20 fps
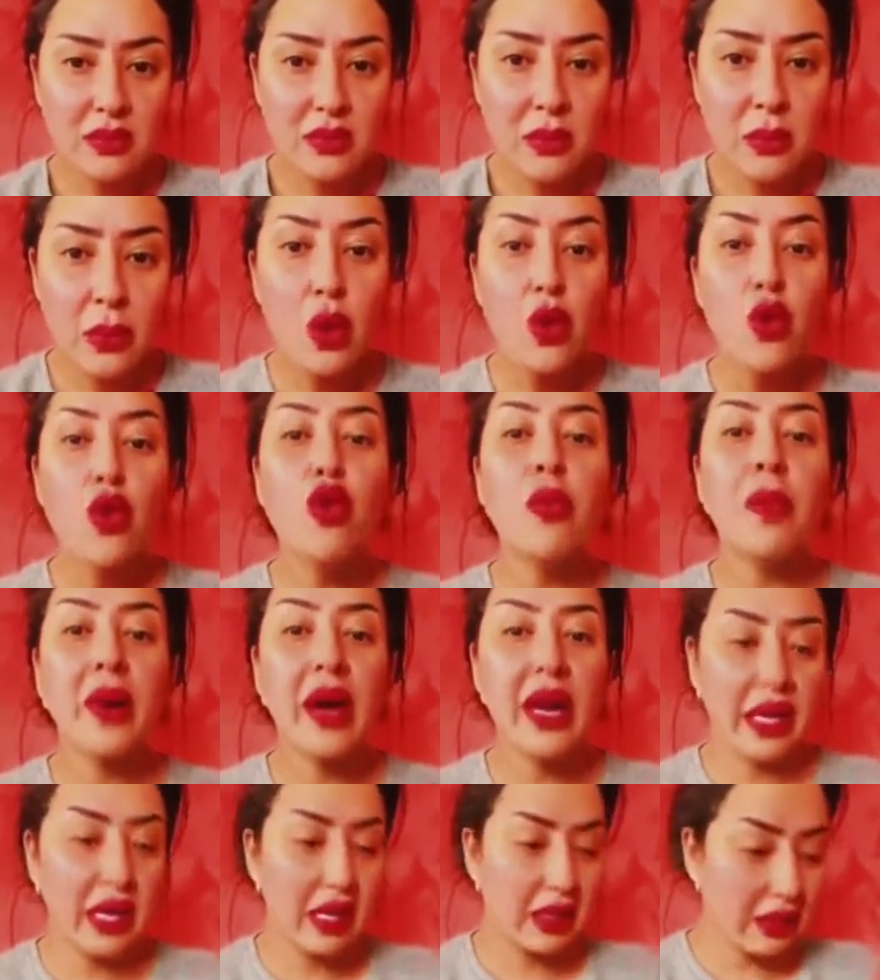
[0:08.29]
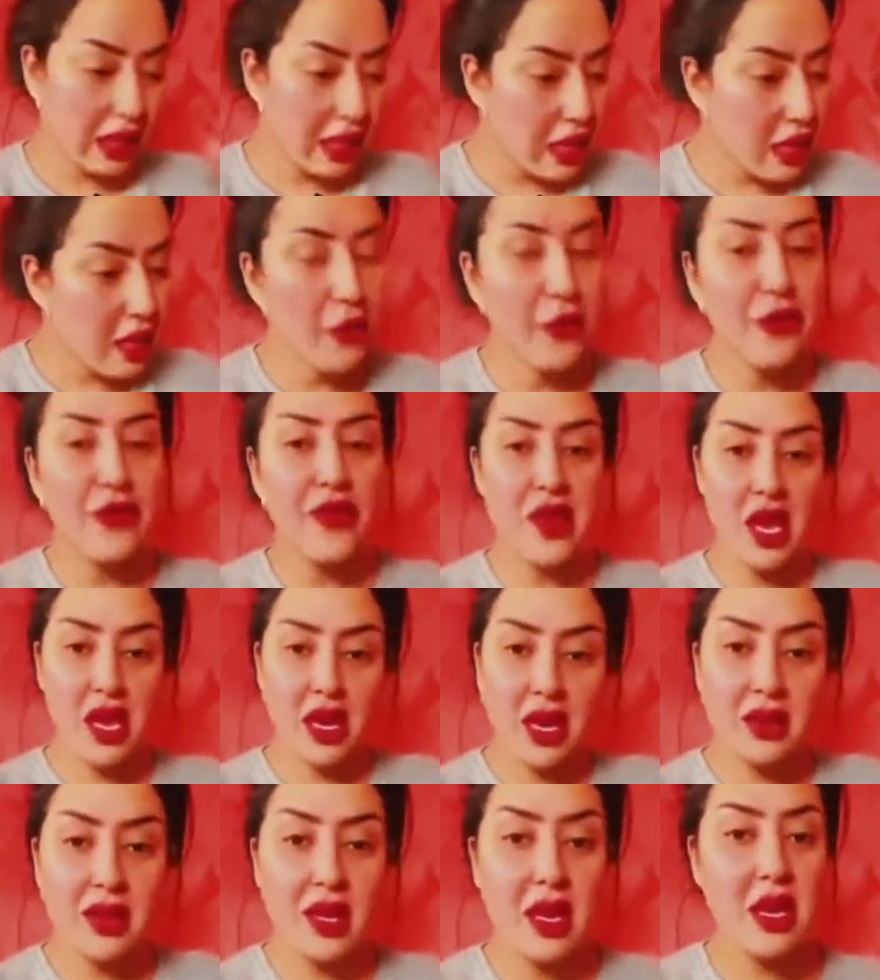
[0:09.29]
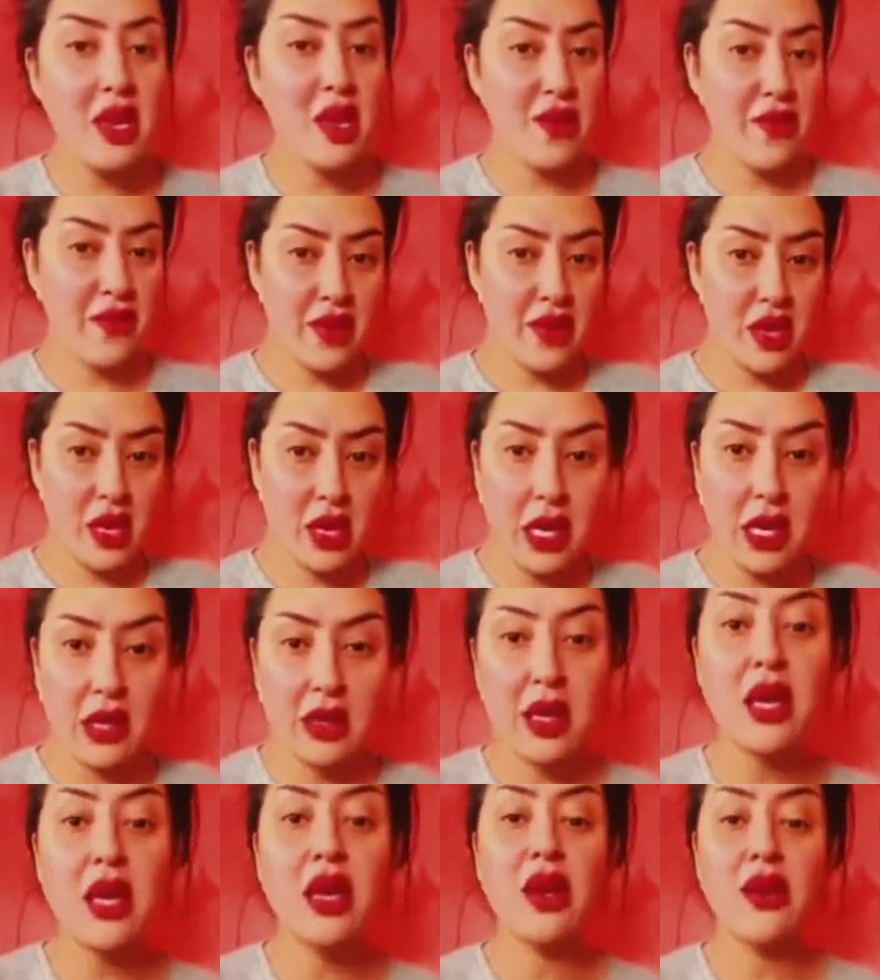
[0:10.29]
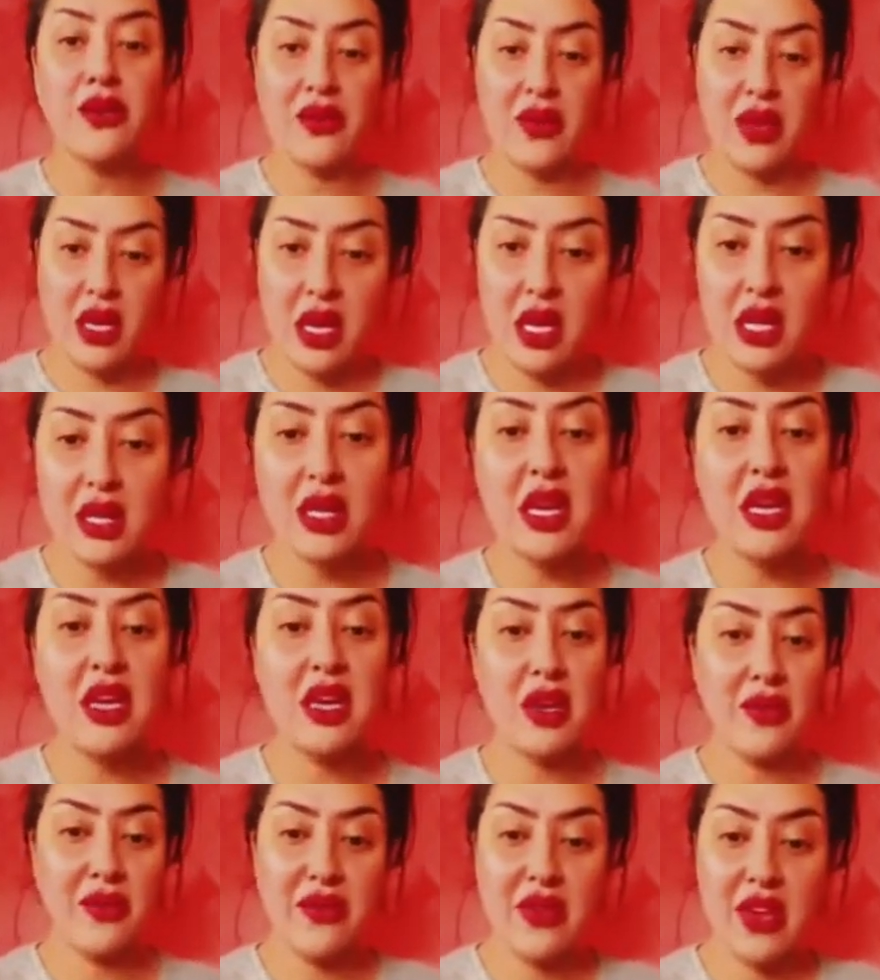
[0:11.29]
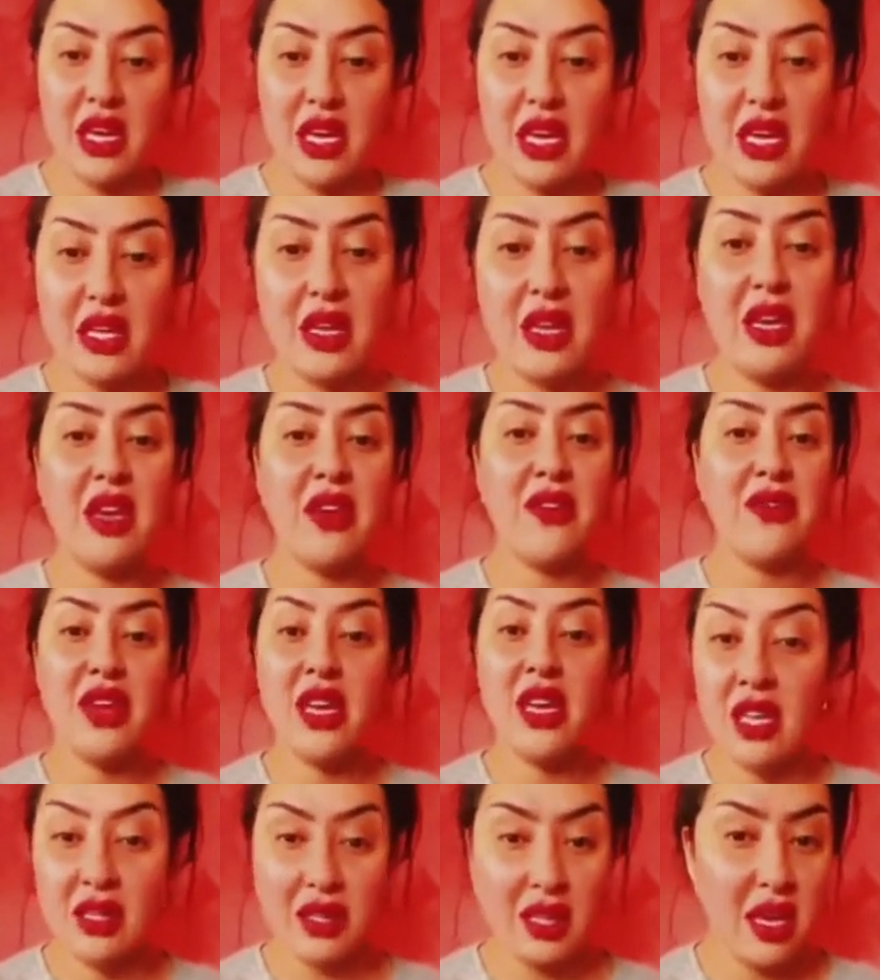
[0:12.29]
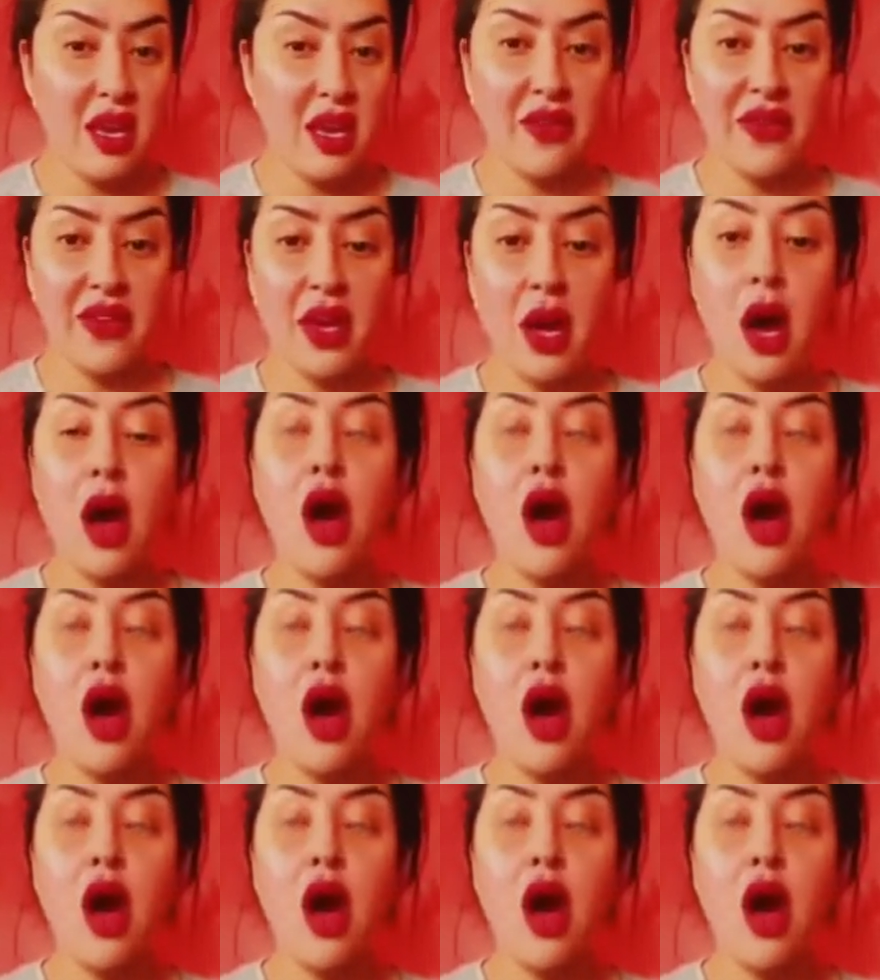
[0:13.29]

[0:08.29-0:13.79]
وبقى كيطيح فيا كيطيح فيا كيطيح فيا كيطيح فيا كيطيح فيا كيطيح فيا